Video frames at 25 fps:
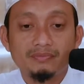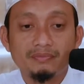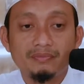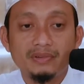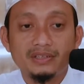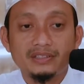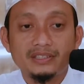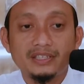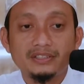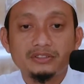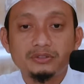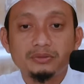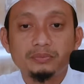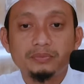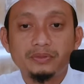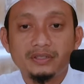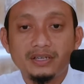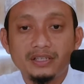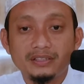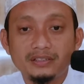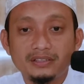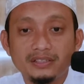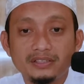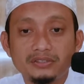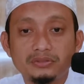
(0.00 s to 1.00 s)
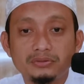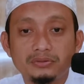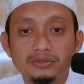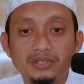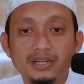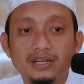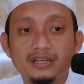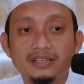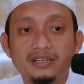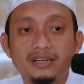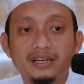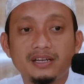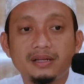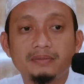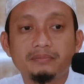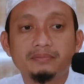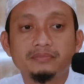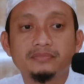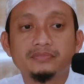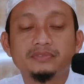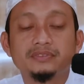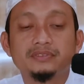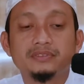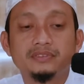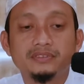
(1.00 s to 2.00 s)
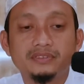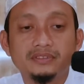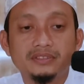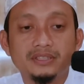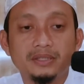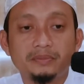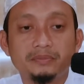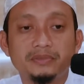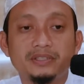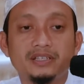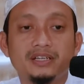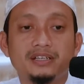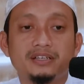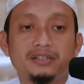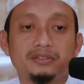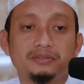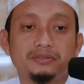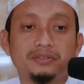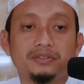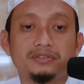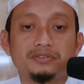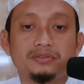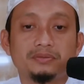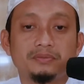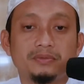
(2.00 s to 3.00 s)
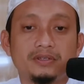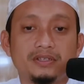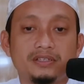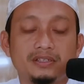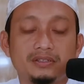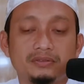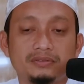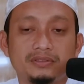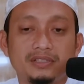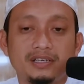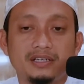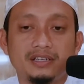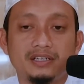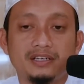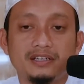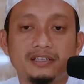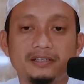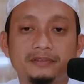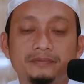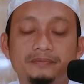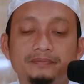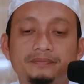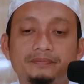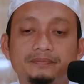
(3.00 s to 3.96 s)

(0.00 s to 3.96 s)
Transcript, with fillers: maka itu berarti sudah dalam jaminan Allah Subhanahu wa taala.